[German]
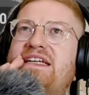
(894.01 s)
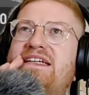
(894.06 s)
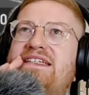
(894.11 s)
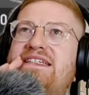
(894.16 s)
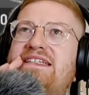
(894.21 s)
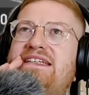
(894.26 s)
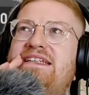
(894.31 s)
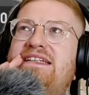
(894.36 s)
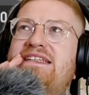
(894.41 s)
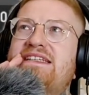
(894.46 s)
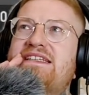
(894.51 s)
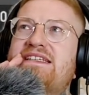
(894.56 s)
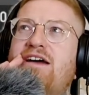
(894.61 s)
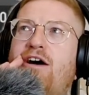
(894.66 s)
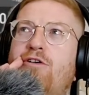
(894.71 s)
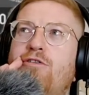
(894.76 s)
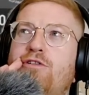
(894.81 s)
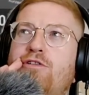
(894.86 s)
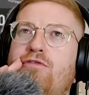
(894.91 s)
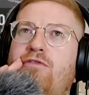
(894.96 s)
dass die
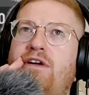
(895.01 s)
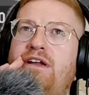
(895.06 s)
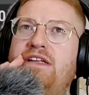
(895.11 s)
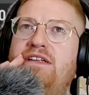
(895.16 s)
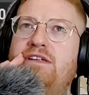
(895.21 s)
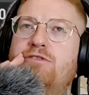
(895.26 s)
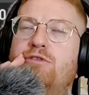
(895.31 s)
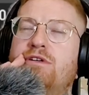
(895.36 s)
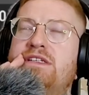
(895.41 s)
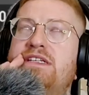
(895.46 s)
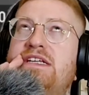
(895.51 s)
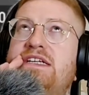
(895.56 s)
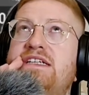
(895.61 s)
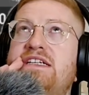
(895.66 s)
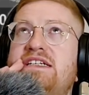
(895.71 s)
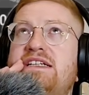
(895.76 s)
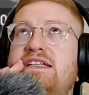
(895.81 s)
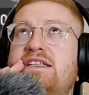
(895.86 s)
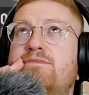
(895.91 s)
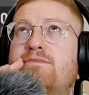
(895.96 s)
Soundqualität, oder nee,
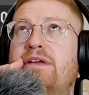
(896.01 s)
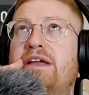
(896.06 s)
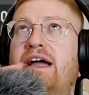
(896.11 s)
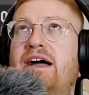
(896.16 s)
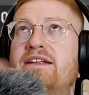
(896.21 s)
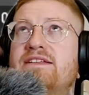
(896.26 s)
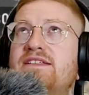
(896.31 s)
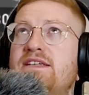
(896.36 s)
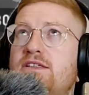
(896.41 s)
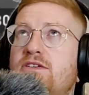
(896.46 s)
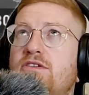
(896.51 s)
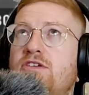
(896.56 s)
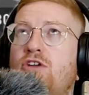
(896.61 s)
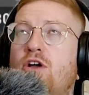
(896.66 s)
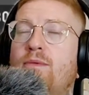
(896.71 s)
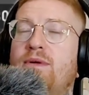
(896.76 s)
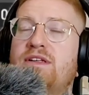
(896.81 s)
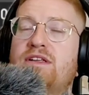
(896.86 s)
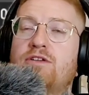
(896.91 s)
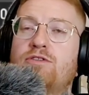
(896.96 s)
nicht Let's Player an sich, sondern die,
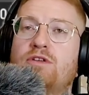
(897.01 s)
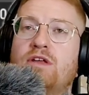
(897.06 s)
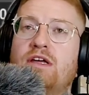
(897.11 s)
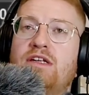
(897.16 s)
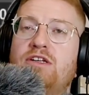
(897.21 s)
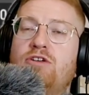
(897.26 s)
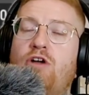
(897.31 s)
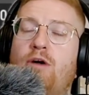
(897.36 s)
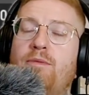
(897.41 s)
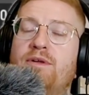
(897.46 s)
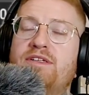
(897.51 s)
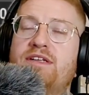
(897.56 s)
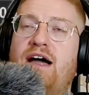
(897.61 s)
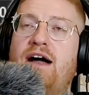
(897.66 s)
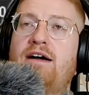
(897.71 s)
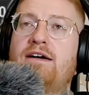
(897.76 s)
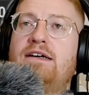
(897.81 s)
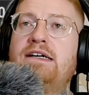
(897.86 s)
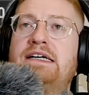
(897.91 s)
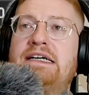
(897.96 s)
Kommentar äh, die
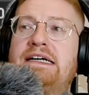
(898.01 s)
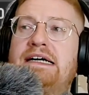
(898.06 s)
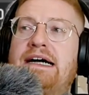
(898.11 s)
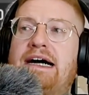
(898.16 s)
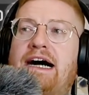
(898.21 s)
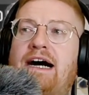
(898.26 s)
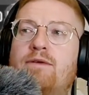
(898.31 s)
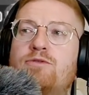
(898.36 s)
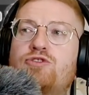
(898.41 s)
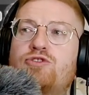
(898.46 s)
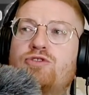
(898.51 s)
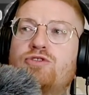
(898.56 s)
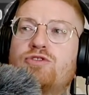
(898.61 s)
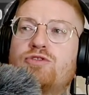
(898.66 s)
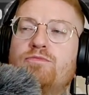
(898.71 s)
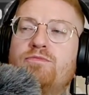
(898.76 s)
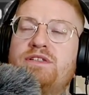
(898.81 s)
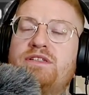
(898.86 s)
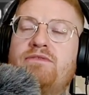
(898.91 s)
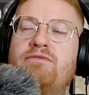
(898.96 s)
Kommentare haben schon so
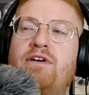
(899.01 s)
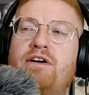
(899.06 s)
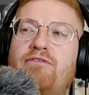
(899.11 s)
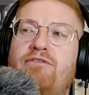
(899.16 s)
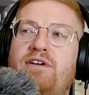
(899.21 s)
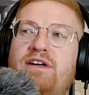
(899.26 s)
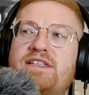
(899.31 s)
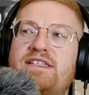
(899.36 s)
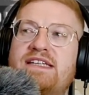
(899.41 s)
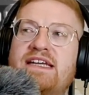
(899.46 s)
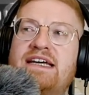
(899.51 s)
ein bisschen verfasst,